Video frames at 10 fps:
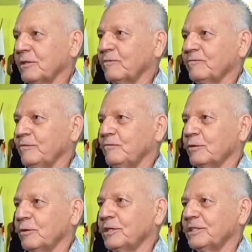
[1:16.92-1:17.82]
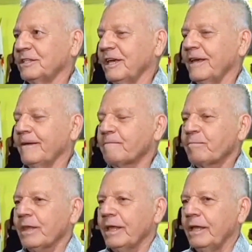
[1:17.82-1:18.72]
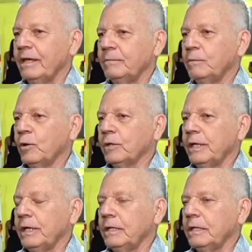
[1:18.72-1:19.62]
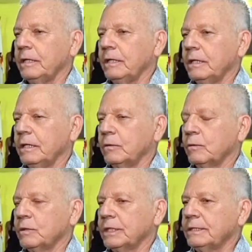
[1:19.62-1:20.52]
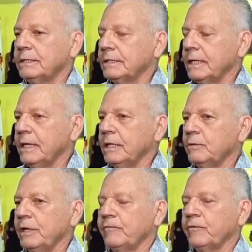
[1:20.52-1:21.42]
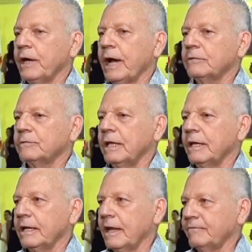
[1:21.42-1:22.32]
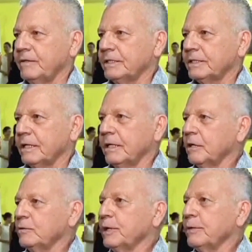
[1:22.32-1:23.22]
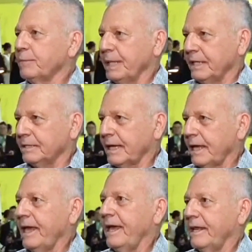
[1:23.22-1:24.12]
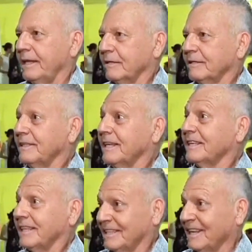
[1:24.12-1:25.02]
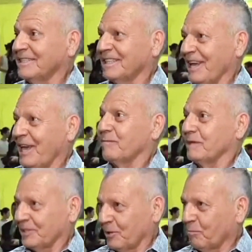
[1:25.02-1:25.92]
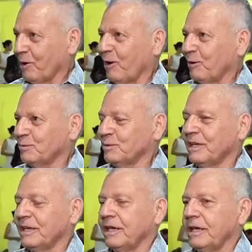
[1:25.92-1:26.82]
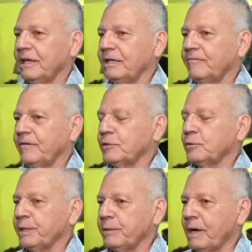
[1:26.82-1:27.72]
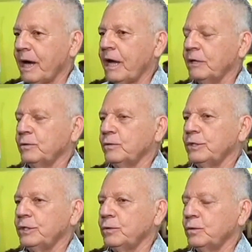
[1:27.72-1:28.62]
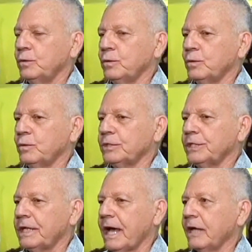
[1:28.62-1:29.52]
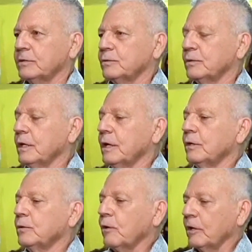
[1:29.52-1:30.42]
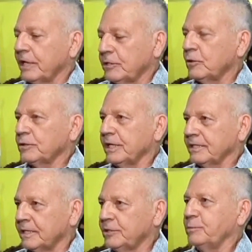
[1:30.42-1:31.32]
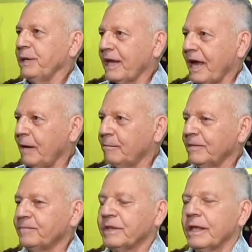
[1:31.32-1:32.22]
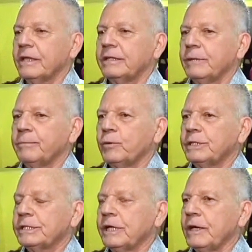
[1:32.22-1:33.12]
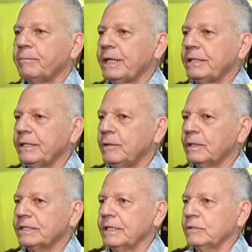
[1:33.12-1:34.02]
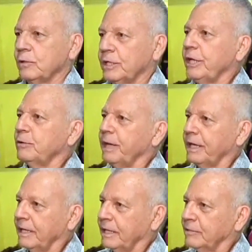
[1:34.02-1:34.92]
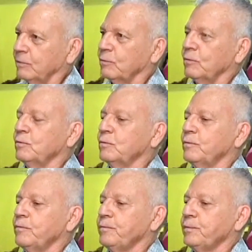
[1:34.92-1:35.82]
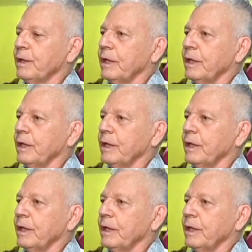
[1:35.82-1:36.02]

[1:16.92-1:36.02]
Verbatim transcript: estão vivos hoje, né? Ele, ele, com 15 anos, ele foi radiotelegrafista de uma empresa aérea, DC3 na época, em São Paulo. Ele fez o primário e o ginásio no Colégio Diocesano de Uberaba. Depois ele aprendeu a ser torneiro mecânico com um